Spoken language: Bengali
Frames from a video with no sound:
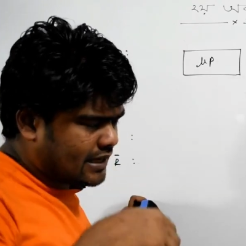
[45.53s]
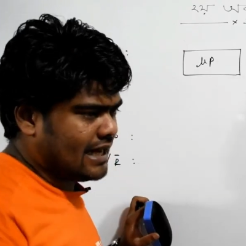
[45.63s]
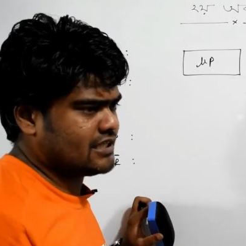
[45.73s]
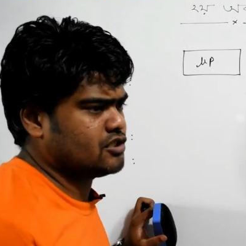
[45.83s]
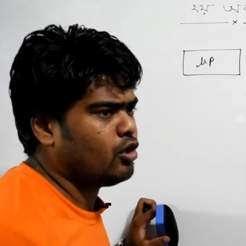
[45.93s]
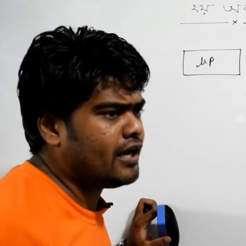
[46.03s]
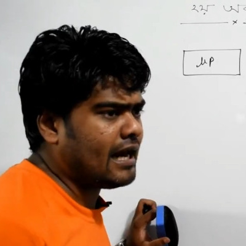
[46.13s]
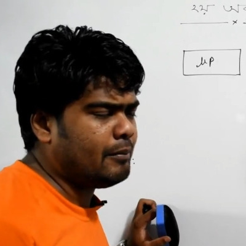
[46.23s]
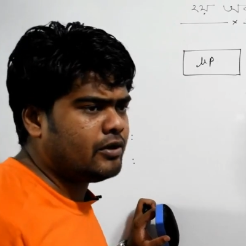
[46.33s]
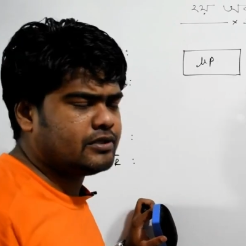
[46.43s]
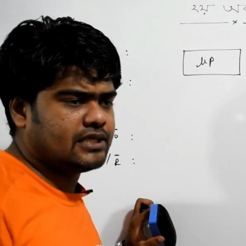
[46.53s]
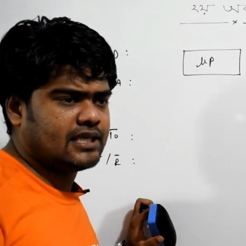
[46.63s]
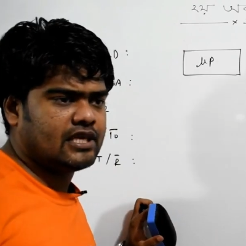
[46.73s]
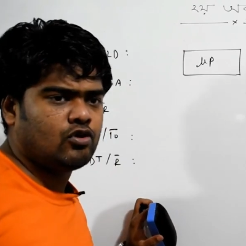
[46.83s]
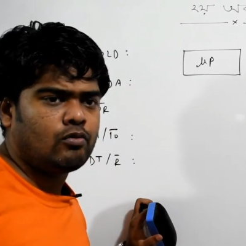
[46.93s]
কাজ ধরেন আমি হচ্ছে যে
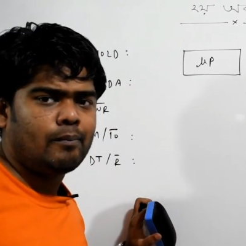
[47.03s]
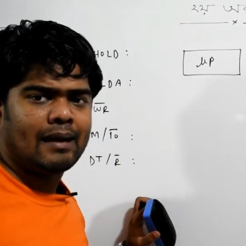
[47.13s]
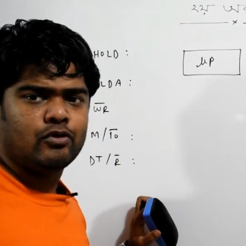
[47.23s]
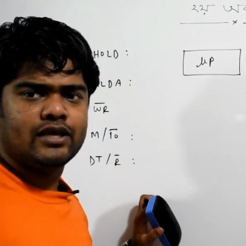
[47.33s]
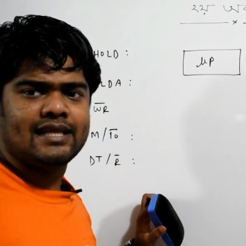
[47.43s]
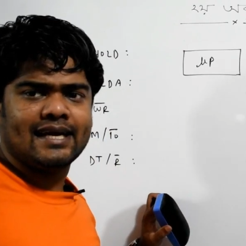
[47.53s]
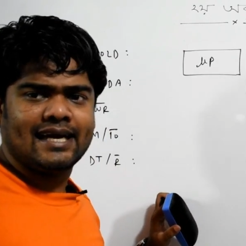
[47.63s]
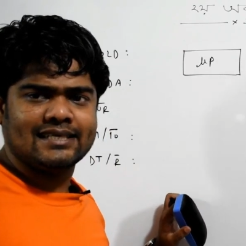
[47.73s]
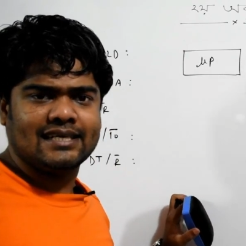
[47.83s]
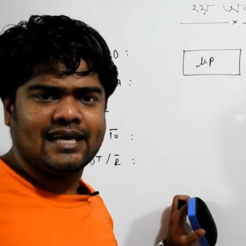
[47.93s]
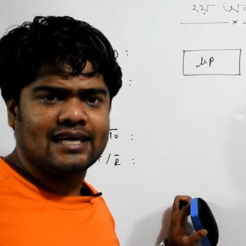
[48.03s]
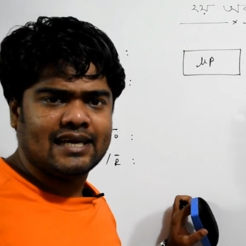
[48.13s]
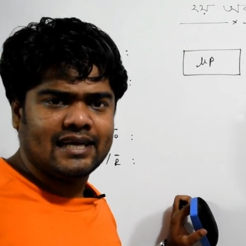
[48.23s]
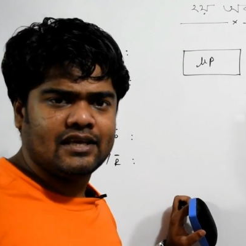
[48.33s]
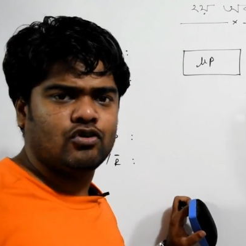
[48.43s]
কি করব মেমোরি থেকে একটা
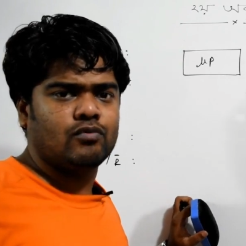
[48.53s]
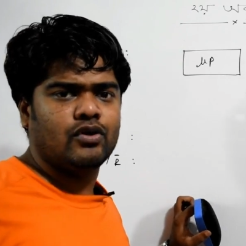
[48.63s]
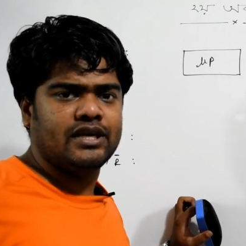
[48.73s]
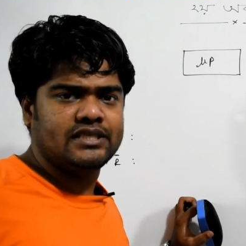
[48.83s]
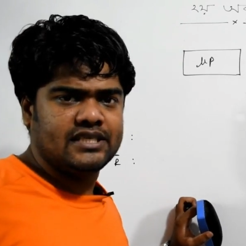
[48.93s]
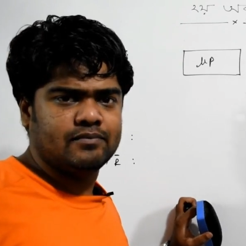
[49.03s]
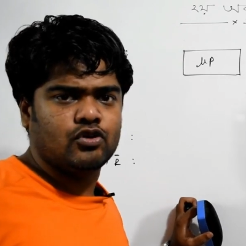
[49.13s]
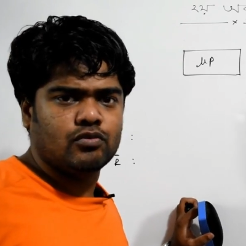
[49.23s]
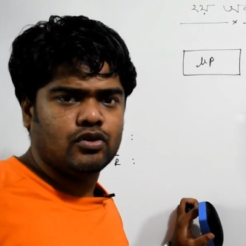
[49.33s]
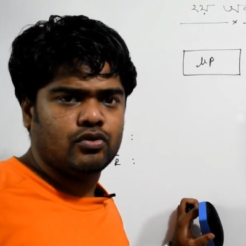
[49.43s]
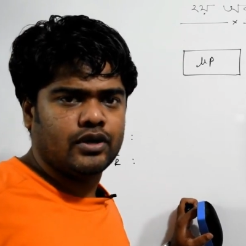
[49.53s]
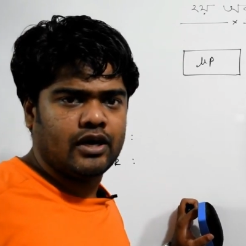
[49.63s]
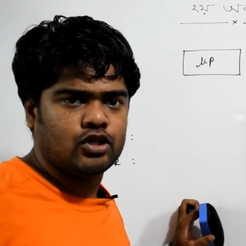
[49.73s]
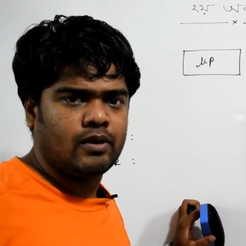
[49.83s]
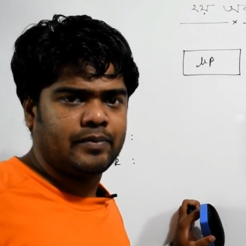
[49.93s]
ডাটারে কি করব রিট্রিপ করব করে
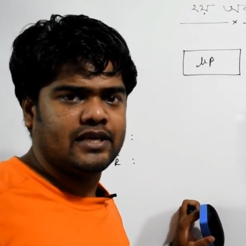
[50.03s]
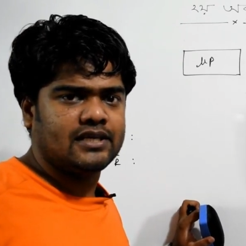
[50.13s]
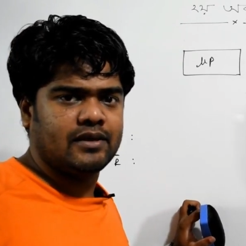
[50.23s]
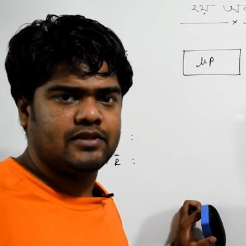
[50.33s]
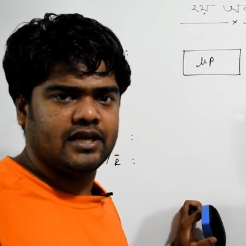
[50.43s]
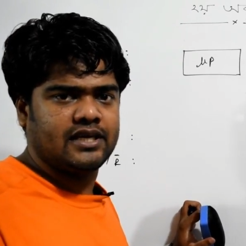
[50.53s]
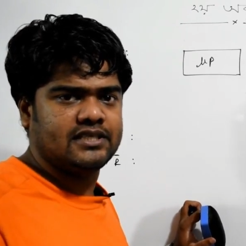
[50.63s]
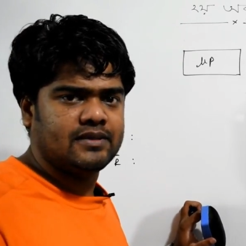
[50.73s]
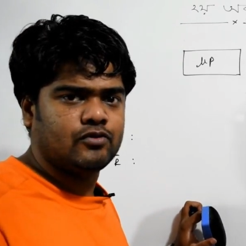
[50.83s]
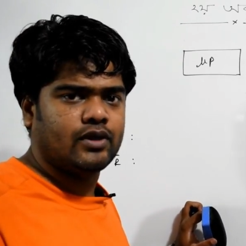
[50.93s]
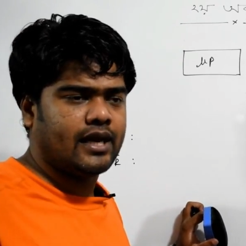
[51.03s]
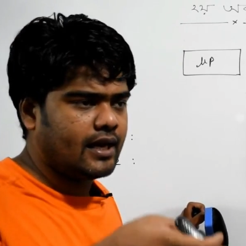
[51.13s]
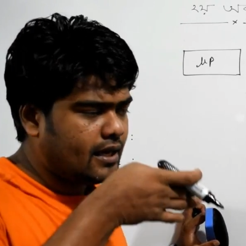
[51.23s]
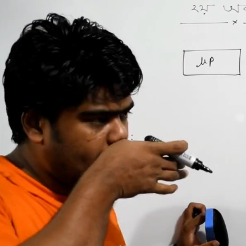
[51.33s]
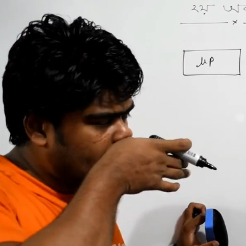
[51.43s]
অথবা পেন ড্রাইভ থেকে রিট্রিপ করে
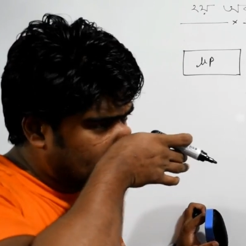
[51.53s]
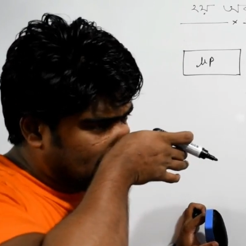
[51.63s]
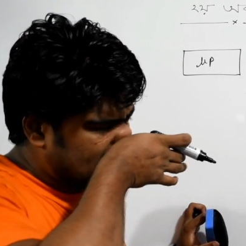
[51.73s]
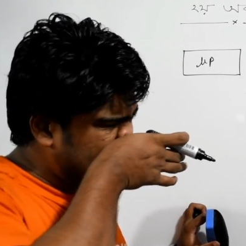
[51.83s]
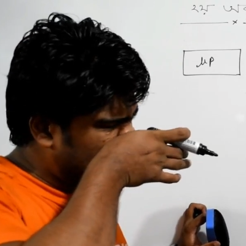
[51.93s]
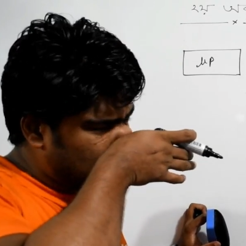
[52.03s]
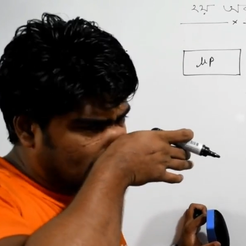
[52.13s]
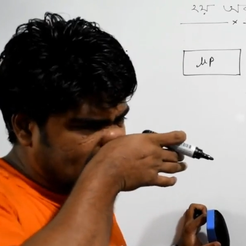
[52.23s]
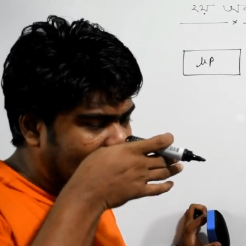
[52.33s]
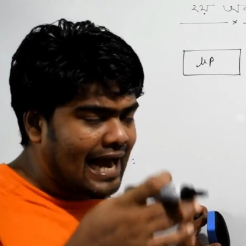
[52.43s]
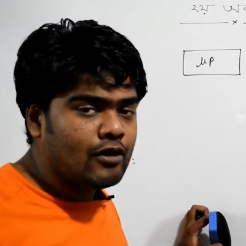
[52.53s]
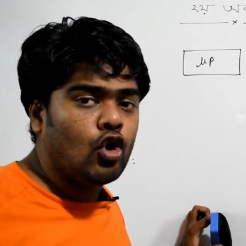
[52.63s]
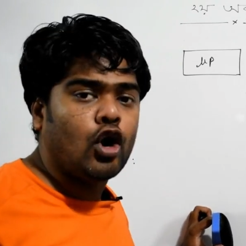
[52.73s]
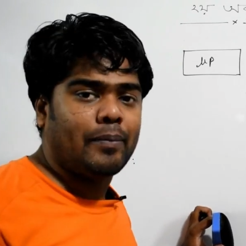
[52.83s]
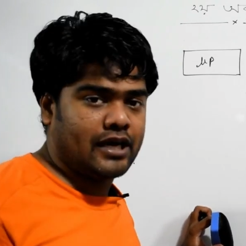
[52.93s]
মানে যে কোনো একটা আইও
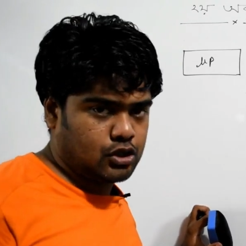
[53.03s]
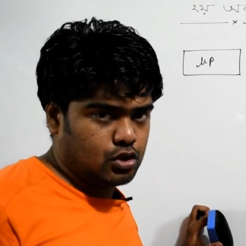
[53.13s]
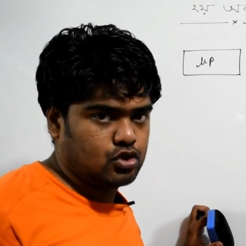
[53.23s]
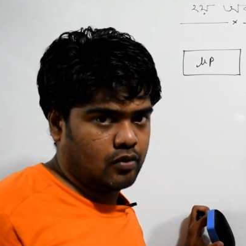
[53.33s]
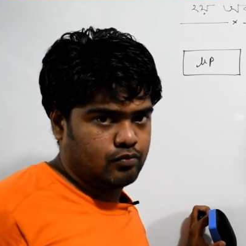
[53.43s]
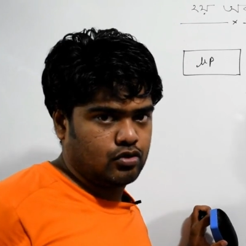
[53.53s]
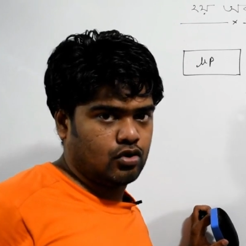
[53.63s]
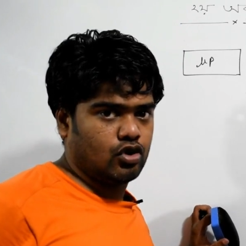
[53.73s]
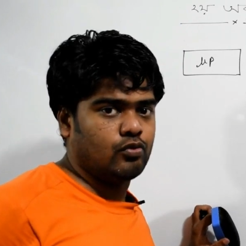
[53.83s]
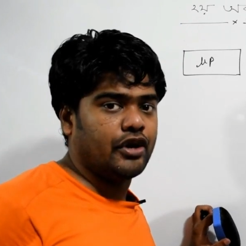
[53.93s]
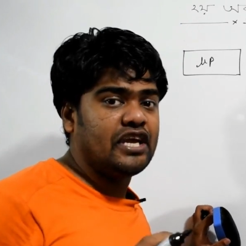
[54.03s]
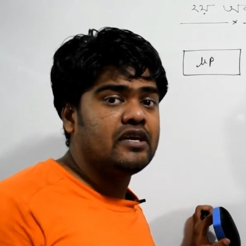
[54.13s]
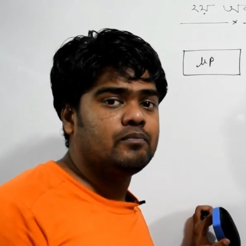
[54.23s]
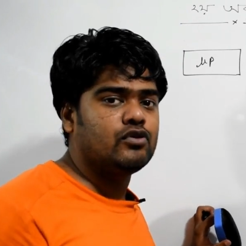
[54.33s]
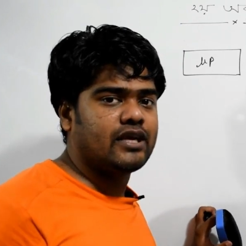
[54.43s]
অপারেশন সম্পূর্ণ করব
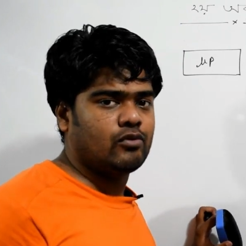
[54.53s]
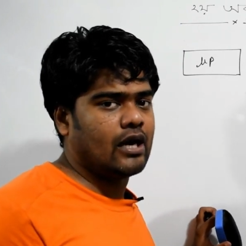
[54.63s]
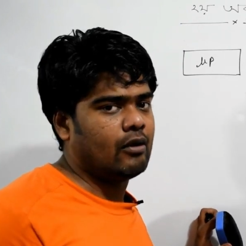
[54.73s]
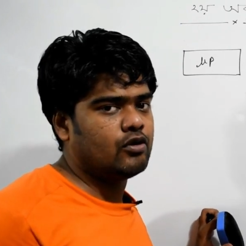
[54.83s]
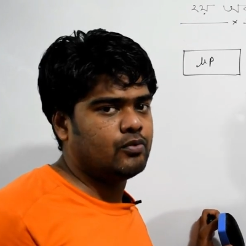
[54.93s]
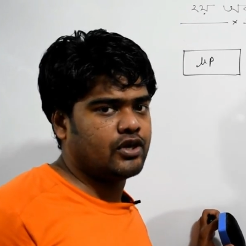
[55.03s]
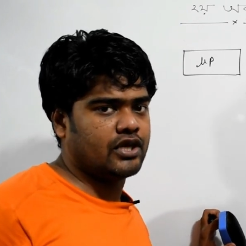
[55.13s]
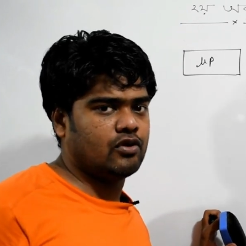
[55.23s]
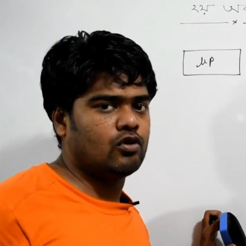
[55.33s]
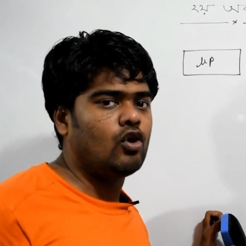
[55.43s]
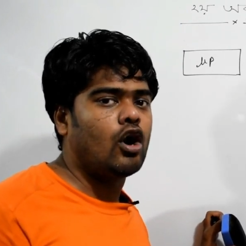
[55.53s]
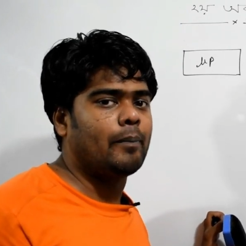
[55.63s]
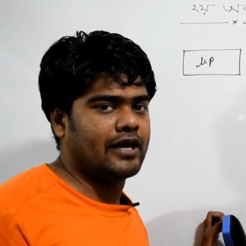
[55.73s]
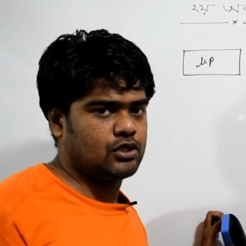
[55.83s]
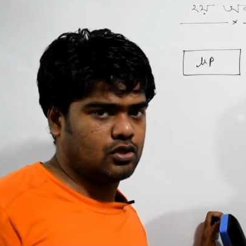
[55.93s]
ইনপুট এবং আউটপুটের কি করব
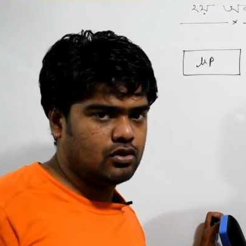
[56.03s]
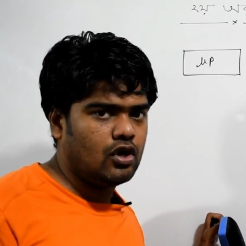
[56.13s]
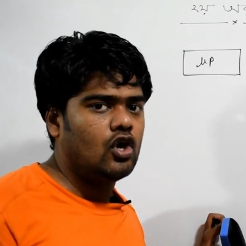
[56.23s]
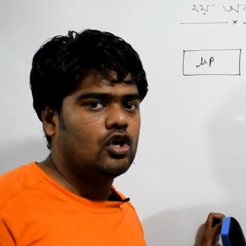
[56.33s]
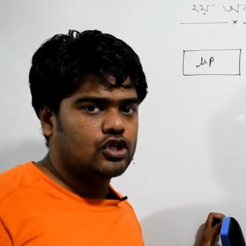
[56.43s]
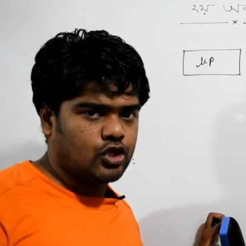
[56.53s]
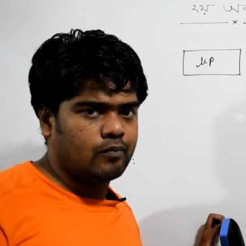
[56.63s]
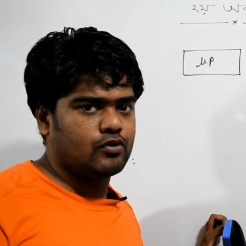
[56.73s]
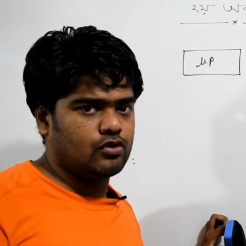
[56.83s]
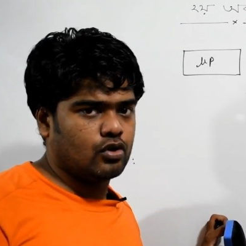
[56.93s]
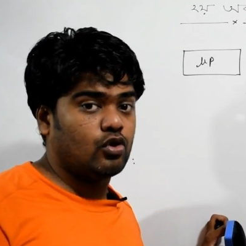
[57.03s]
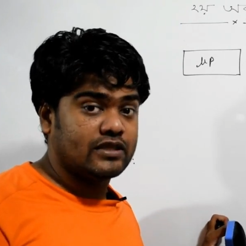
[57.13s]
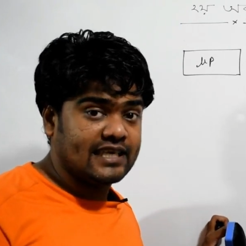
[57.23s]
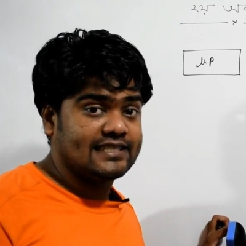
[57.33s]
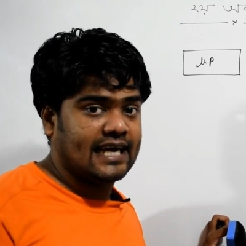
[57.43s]
অপারেশন সম্পূর্ণ
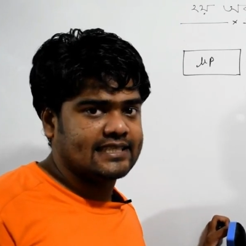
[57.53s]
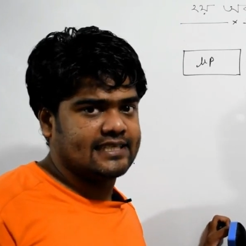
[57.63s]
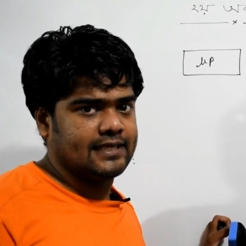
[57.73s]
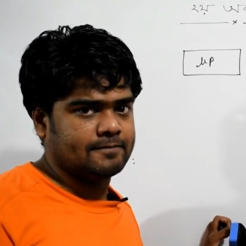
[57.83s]
করতে চাচ্ছি